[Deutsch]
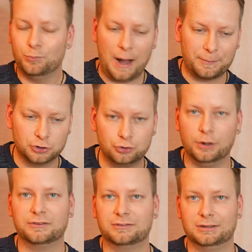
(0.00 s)

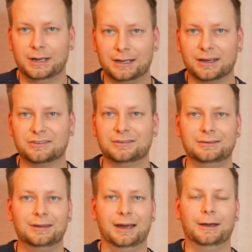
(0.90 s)
abgestürzt,
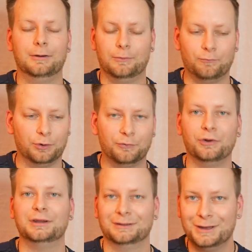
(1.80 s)
gerissen, äh, wurden
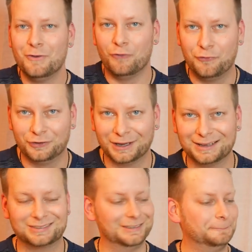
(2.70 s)
von den Wölfen
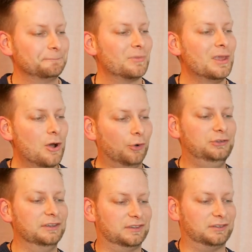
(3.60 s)
gerissen und
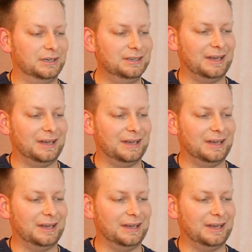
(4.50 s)
hier ist es ja nichts